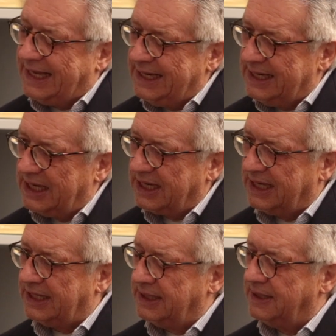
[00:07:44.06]

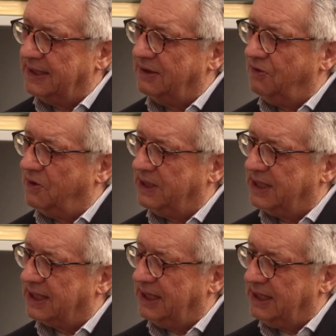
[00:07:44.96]
anerkannten
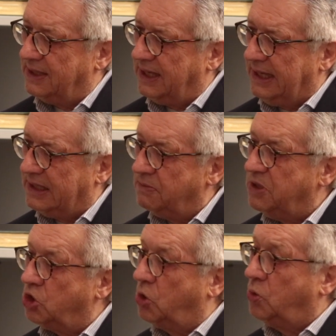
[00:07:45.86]
Neutralität
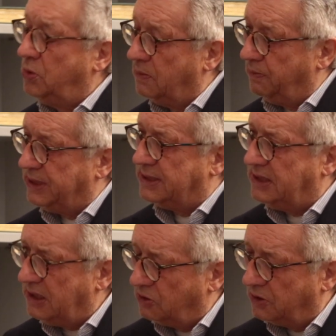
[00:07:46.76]
mit guten
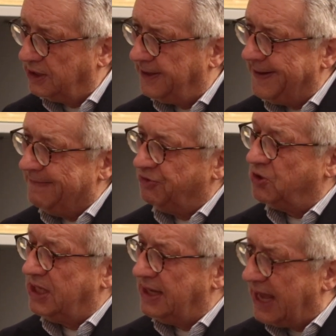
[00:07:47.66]
Beziehungen zu
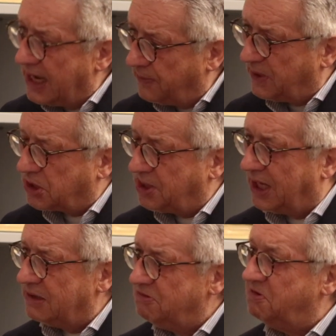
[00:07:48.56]
den Nachbarstaaten,